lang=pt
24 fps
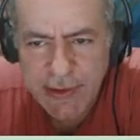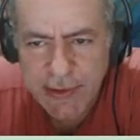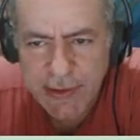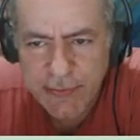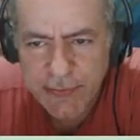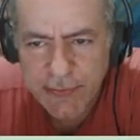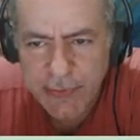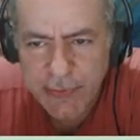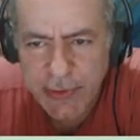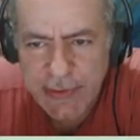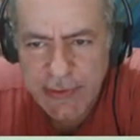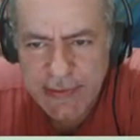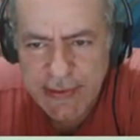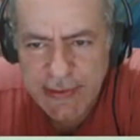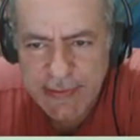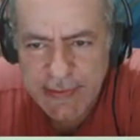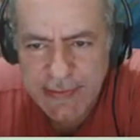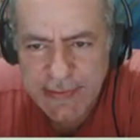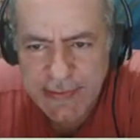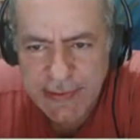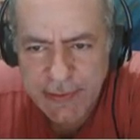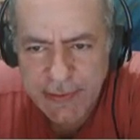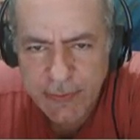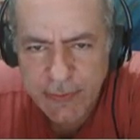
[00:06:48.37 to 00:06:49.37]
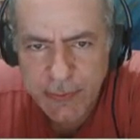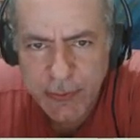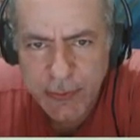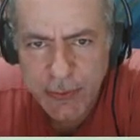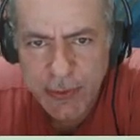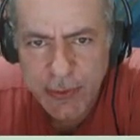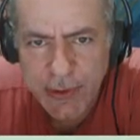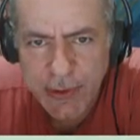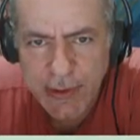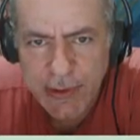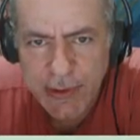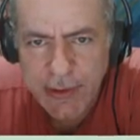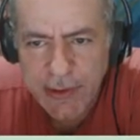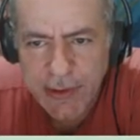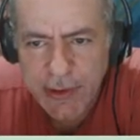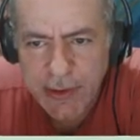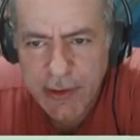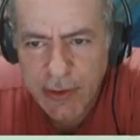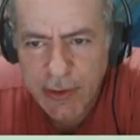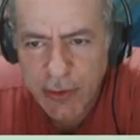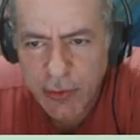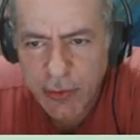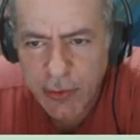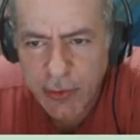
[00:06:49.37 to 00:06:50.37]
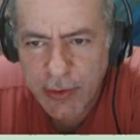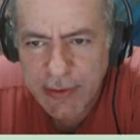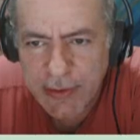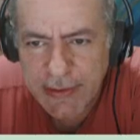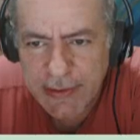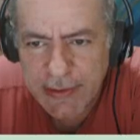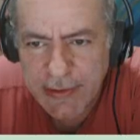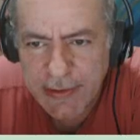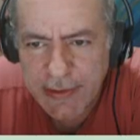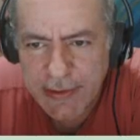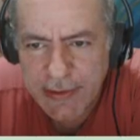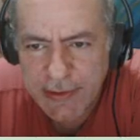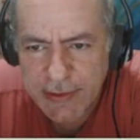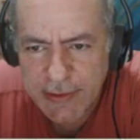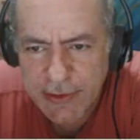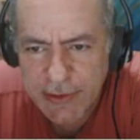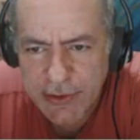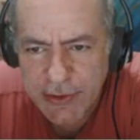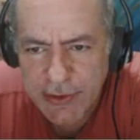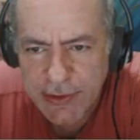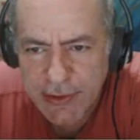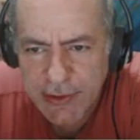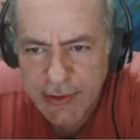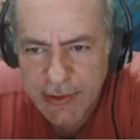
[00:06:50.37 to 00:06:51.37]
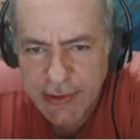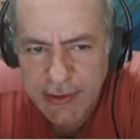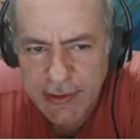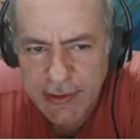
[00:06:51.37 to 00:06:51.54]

reforço E5, roque grande.